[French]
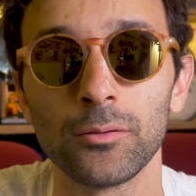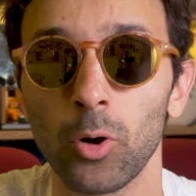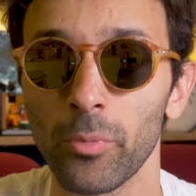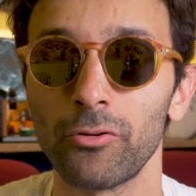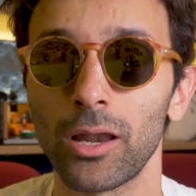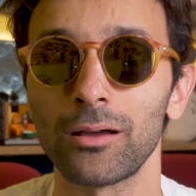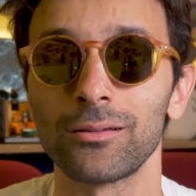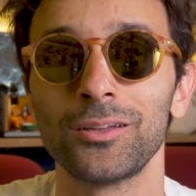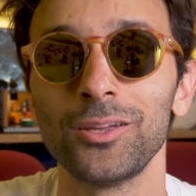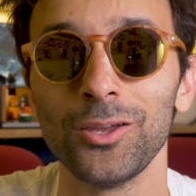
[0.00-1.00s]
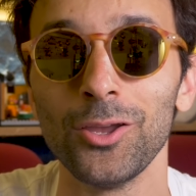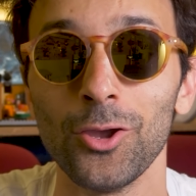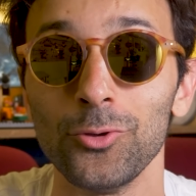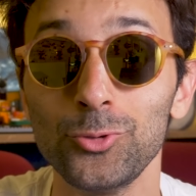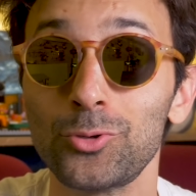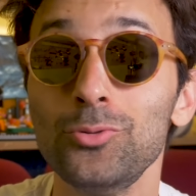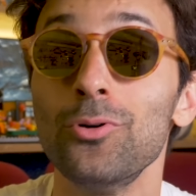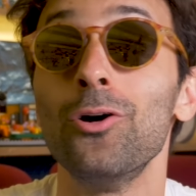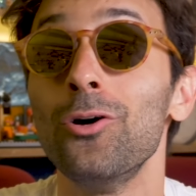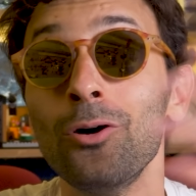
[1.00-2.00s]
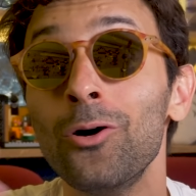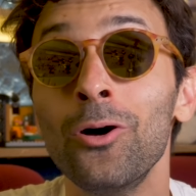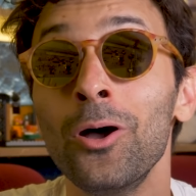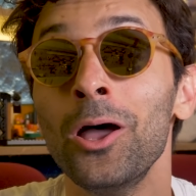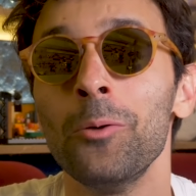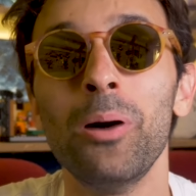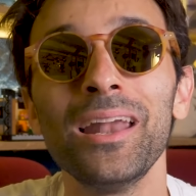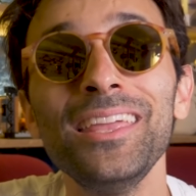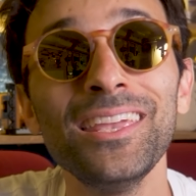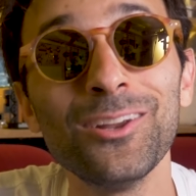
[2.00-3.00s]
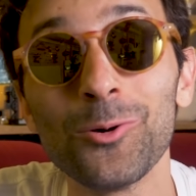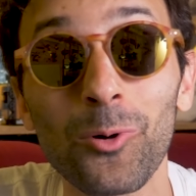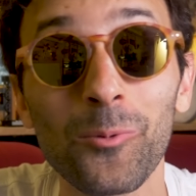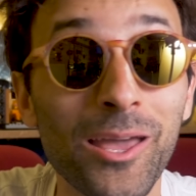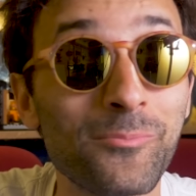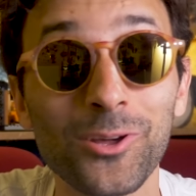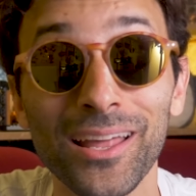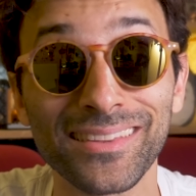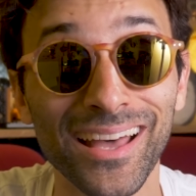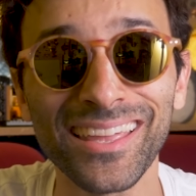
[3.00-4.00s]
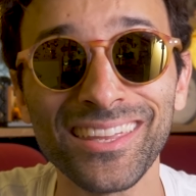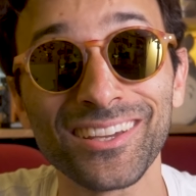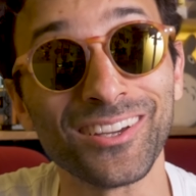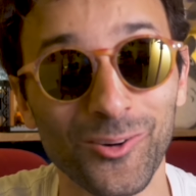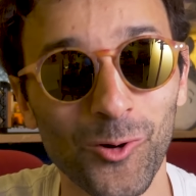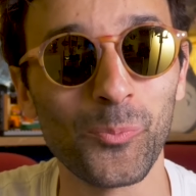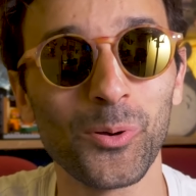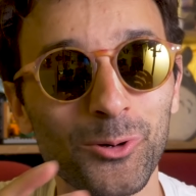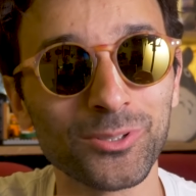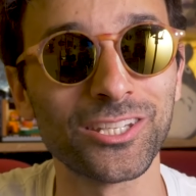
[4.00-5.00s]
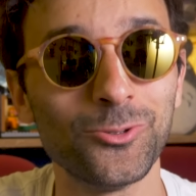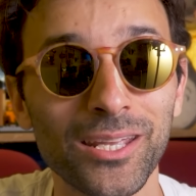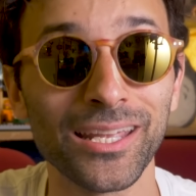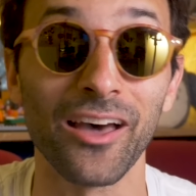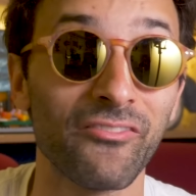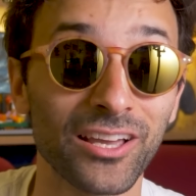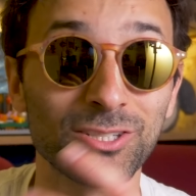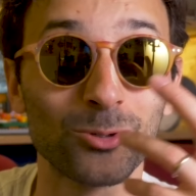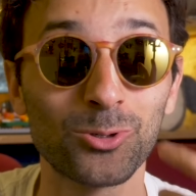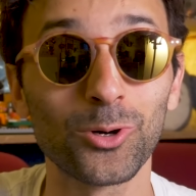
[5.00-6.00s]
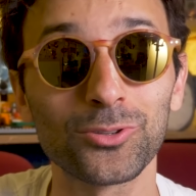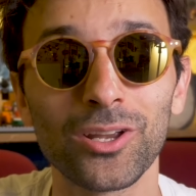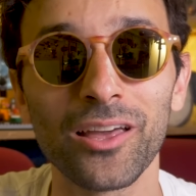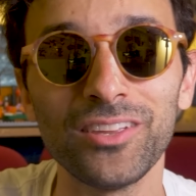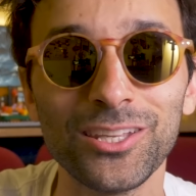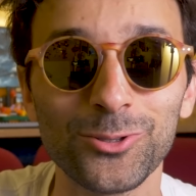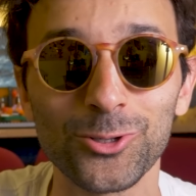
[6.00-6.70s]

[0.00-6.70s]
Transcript: Bon bah voilà. Du coup, euh, balayer le problème de la taille, euh, on peut continuer. La version courte de la vidéo